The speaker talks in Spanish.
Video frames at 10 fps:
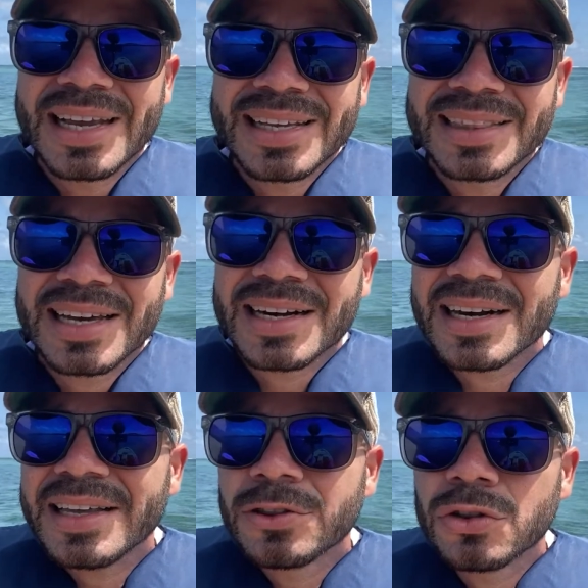estar
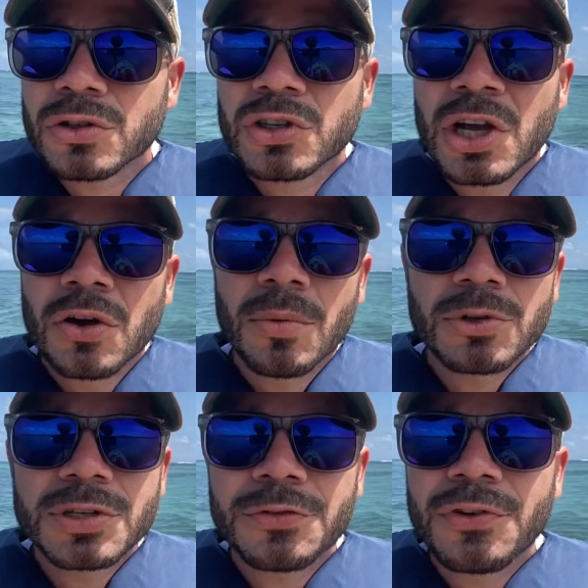listos
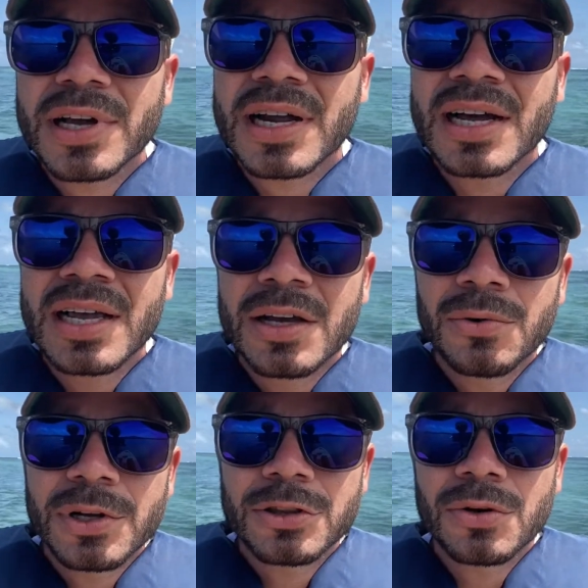como si fuera
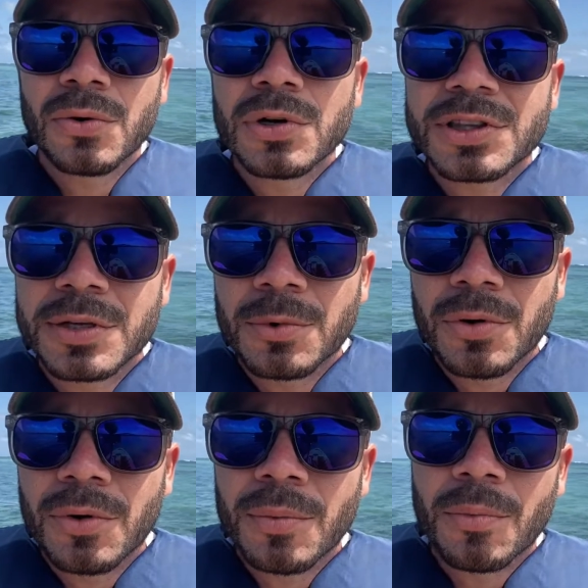nuestro
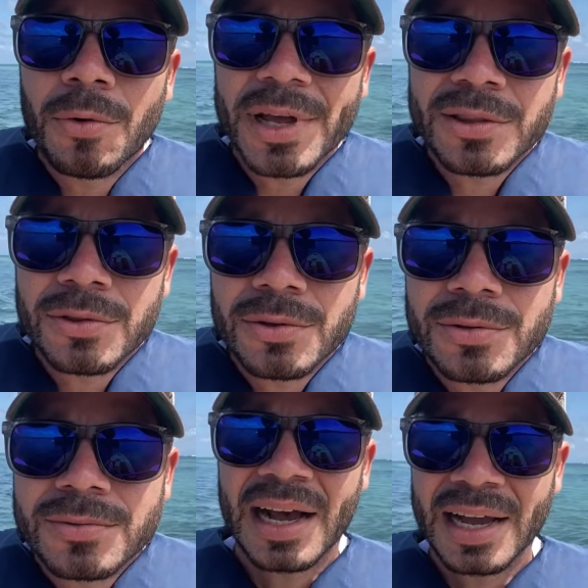último momento.